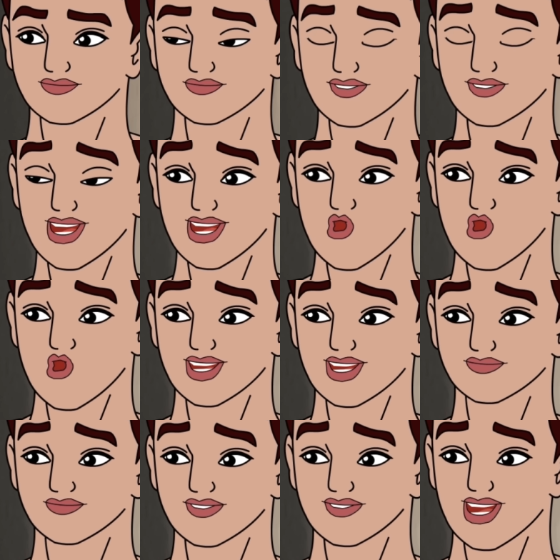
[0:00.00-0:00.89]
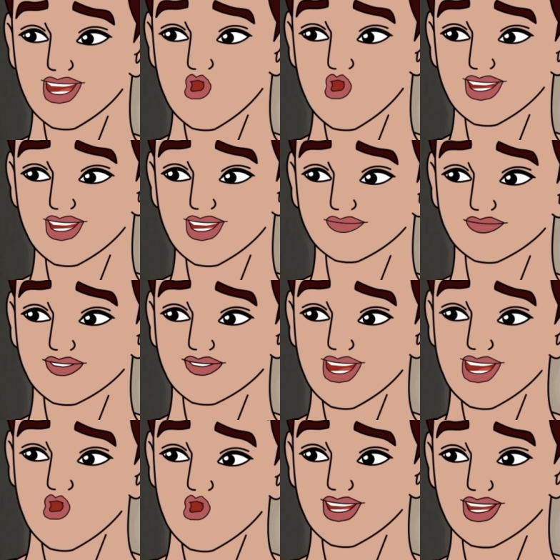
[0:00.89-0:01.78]
நாளைக்கு சமைக்கிறதுக்கு இப்போ
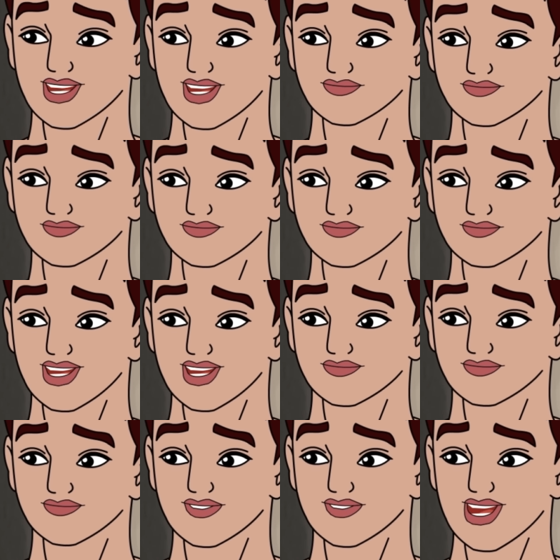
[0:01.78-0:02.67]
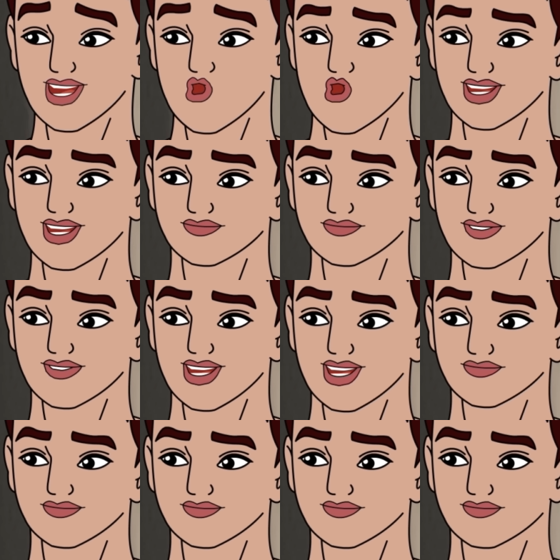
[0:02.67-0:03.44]
என்னங்க யோசிக்கிறது நாளைக்கு பார்த்துக்கலாம்